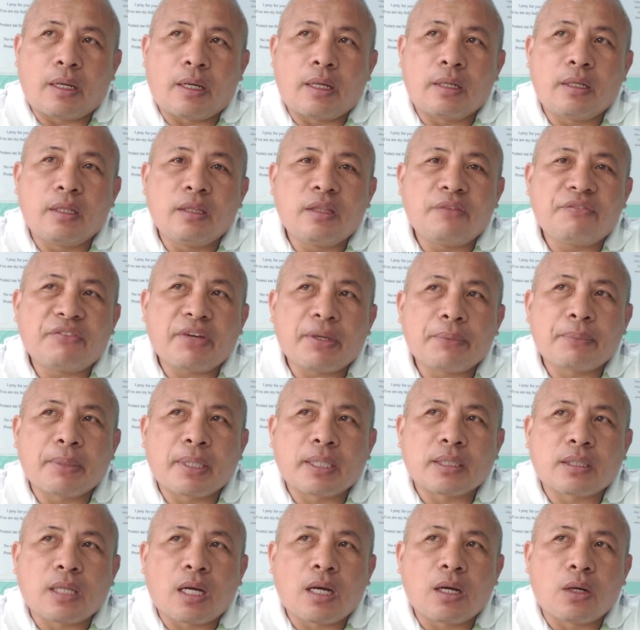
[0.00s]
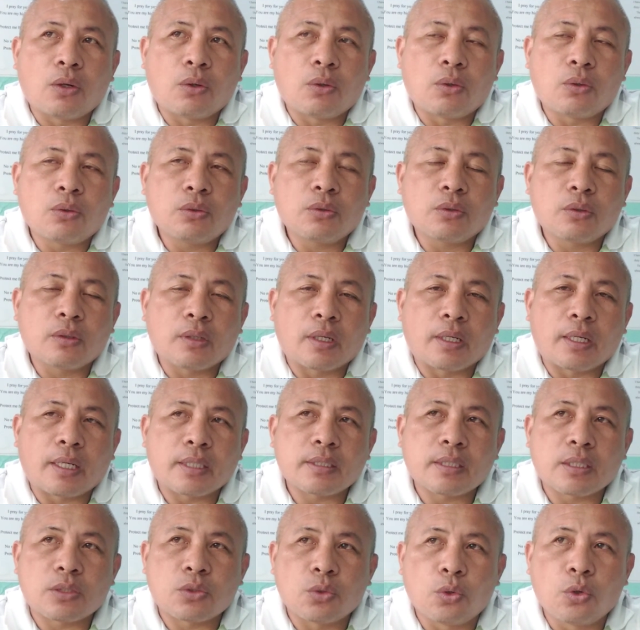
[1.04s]
identify mga tao na
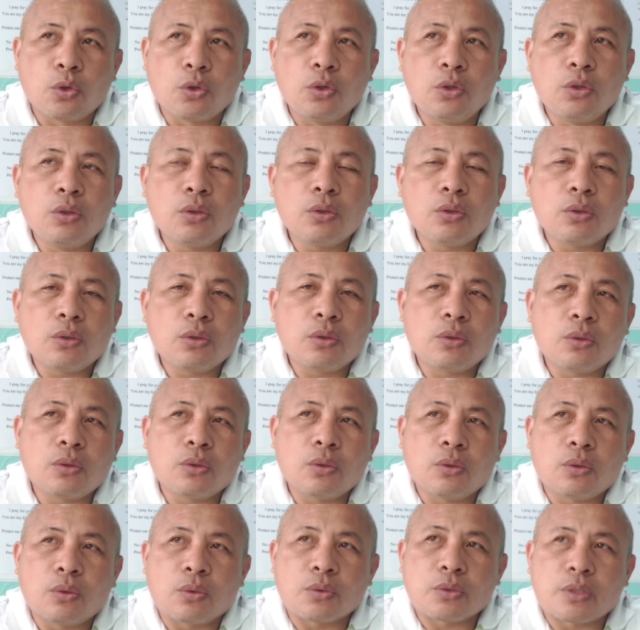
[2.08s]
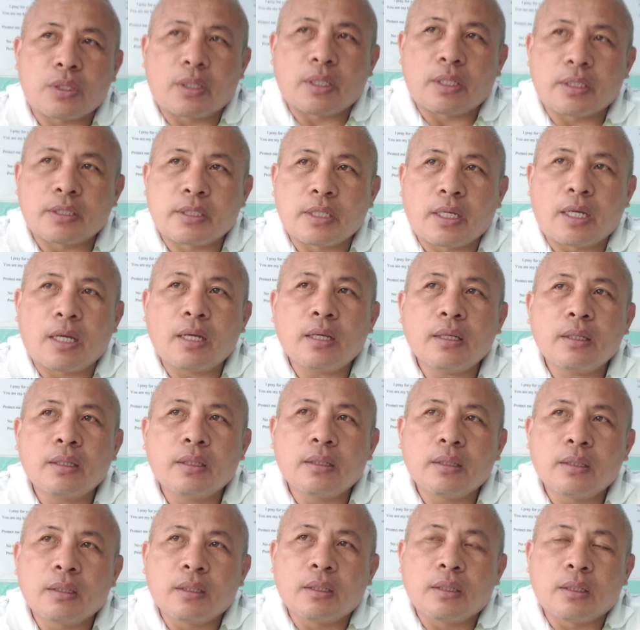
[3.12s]
nasa sulod usa na siya
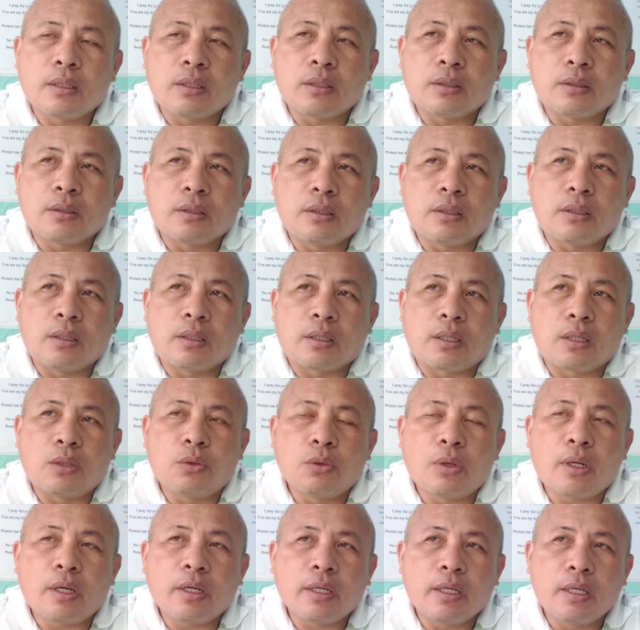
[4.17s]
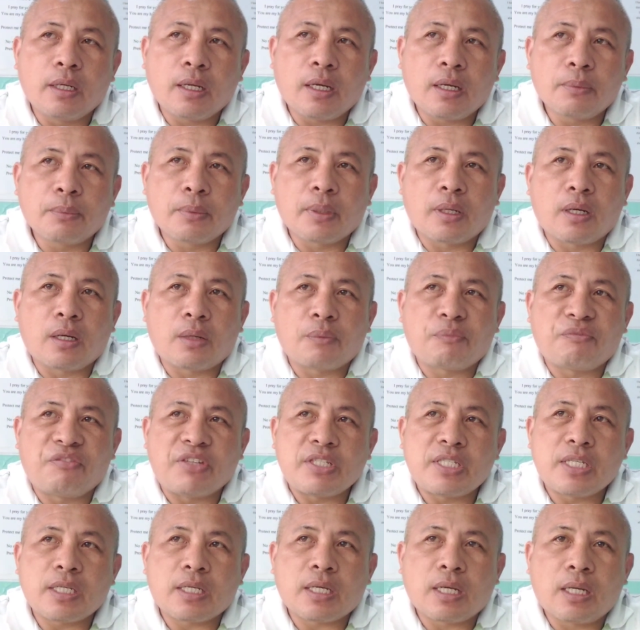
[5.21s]
kaduha ilahang mga
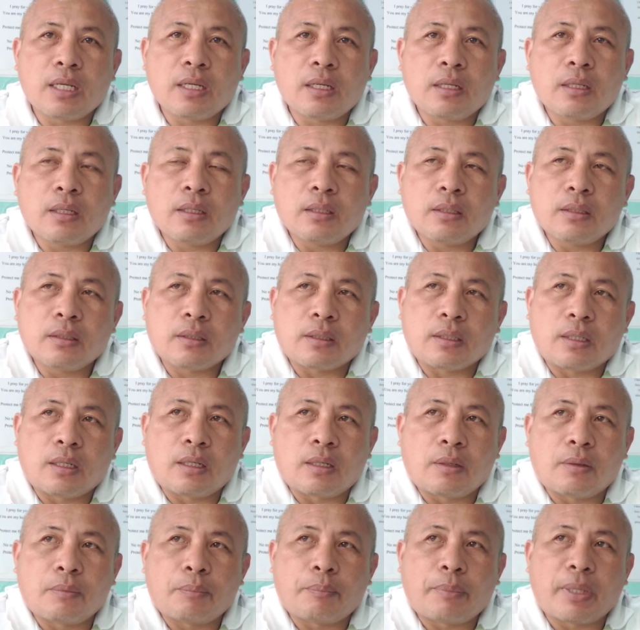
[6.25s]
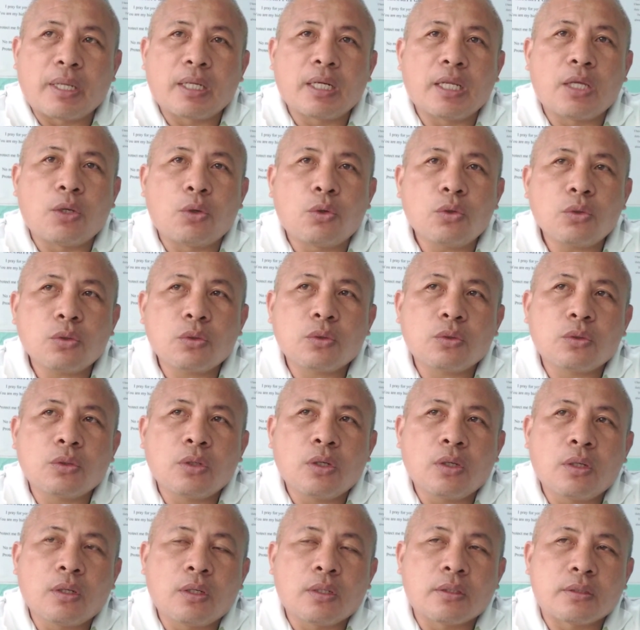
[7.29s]
physical nga panglihok
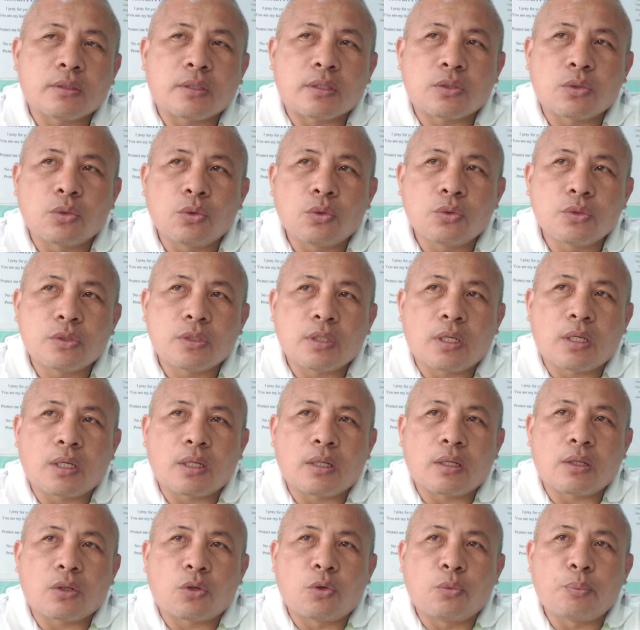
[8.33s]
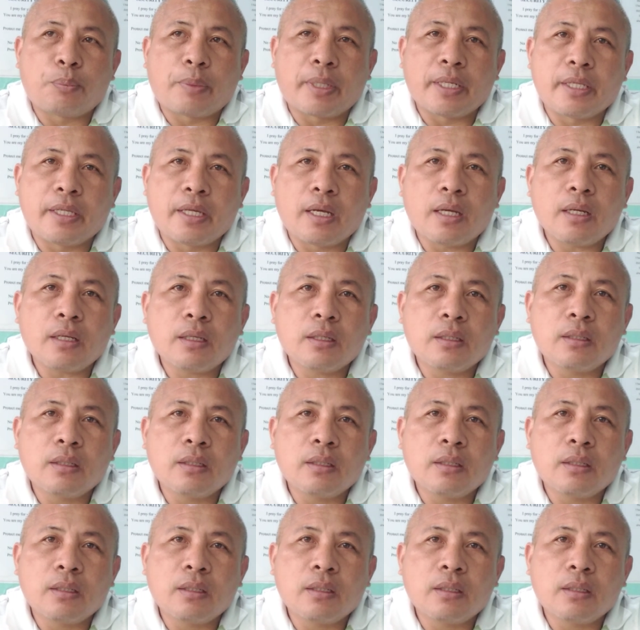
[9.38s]
sa sulod sa kumpanya